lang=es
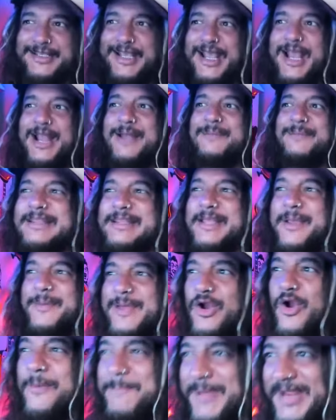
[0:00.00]
el martes
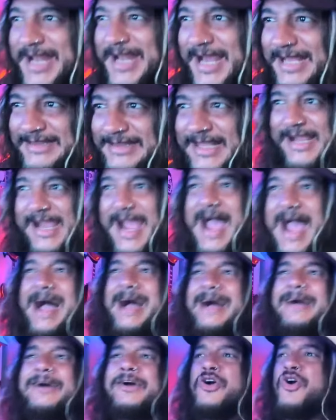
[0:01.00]
vino el pirata
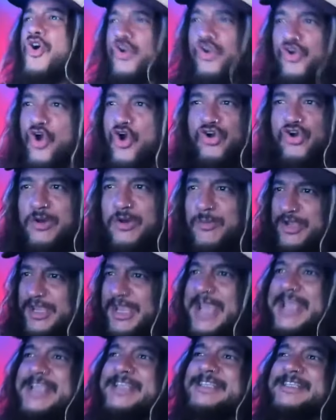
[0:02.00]
acá con como
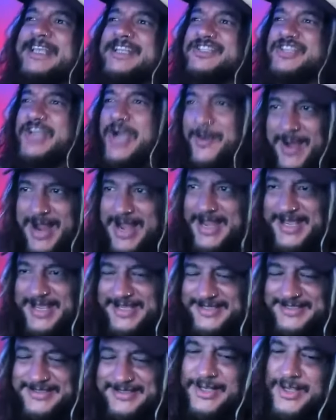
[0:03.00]
15
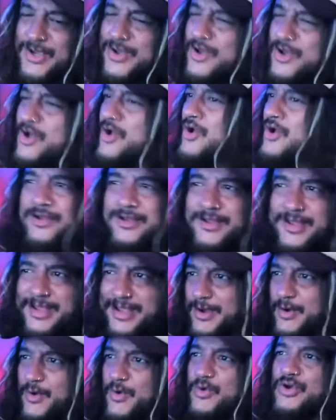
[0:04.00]
chavales.
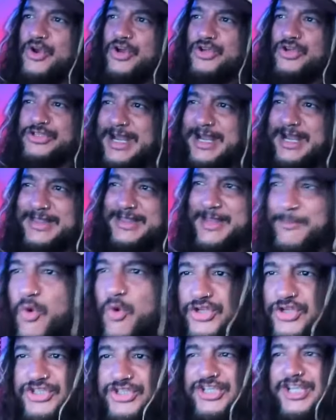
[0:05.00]
Unos eran de
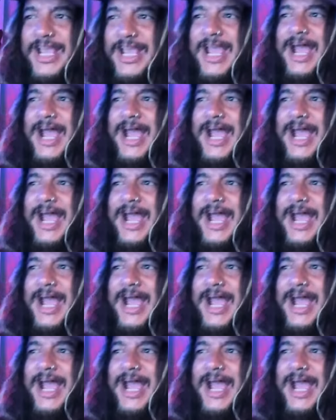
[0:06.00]
Murcia,